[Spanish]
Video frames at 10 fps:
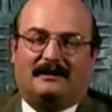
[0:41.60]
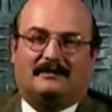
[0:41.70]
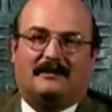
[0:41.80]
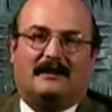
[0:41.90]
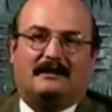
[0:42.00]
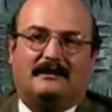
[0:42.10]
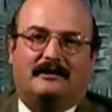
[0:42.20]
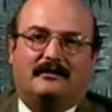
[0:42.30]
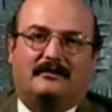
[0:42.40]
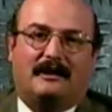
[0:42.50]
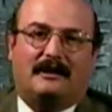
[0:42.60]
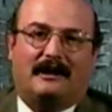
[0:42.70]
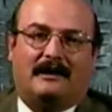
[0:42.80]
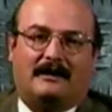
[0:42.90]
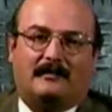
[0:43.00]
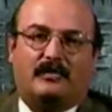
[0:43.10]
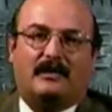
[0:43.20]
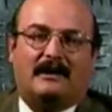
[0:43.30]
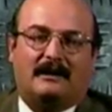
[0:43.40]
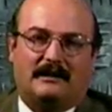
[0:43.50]
Este ha sido una área muy
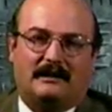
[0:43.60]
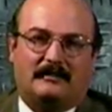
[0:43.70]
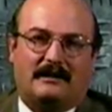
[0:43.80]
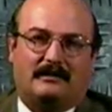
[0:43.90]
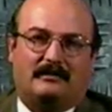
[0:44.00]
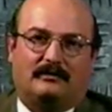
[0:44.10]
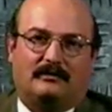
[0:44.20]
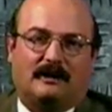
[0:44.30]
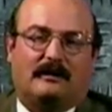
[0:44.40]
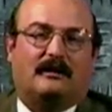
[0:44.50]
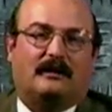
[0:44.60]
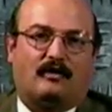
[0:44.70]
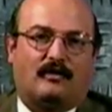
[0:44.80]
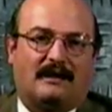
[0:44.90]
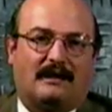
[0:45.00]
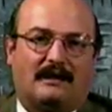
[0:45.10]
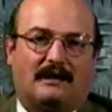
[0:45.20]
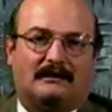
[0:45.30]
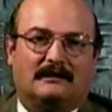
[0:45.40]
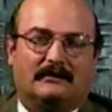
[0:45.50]
crítica para toda la,
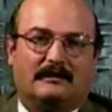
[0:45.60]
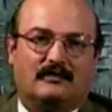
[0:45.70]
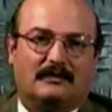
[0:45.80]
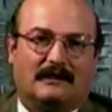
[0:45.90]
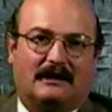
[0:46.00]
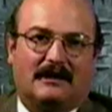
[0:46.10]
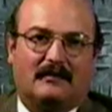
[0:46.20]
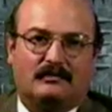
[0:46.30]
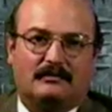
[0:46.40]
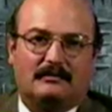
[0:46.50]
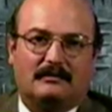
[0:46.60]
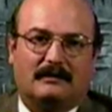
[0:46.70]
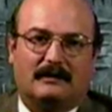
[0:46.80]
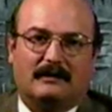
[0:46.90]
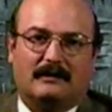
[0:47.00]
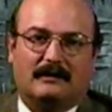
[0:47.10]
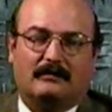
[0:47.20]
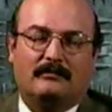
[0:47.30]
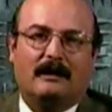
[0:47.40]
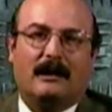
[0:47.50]
compañía y sabemos que tenemos eh,
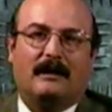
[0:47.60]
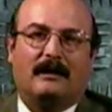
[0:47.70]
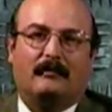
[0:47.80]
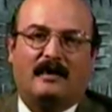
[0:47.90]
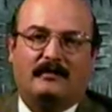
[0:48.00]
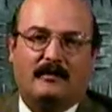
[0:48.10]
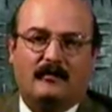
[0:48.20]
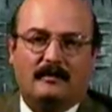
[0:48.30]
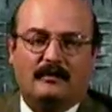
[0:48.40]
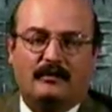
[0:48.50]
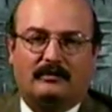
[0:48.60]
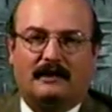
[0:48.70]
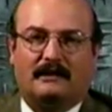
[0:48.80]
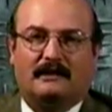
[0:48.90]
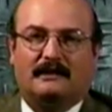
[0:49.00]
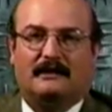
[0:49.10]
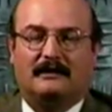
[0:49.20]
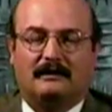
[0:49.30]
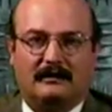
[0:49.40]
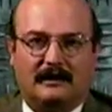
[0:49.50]
un papel muy importante
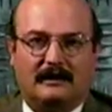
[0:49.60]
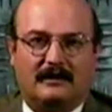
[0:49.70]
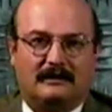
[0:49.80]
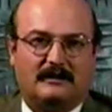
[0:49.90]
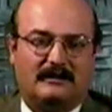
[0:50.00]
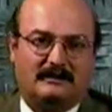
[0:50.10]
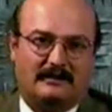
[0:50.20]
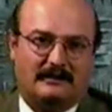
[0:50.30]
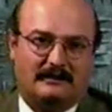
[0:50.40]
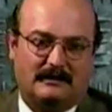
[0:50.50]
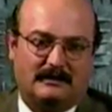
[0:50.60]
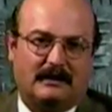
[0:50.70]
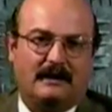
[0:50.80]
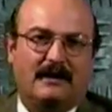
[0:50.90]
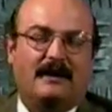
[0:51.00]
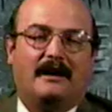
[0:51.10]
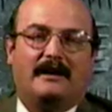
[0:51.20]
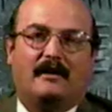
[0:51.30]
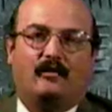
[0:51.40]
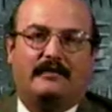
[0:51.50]
dentro del área de HP Services
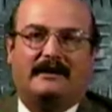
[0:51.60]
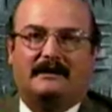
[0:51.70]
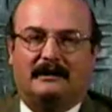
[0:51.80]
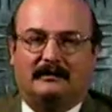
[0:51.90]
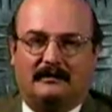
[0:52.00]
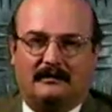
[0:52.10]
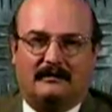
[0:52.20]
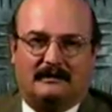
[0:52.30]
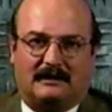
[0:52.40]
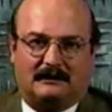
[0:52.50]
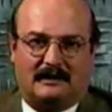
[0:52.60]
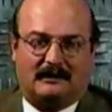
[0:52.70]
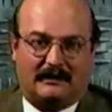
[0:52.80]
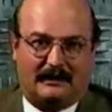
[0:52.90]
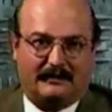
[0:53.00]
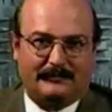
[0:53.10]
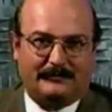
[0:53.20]
que cumplir dentro de toda esta estrategia.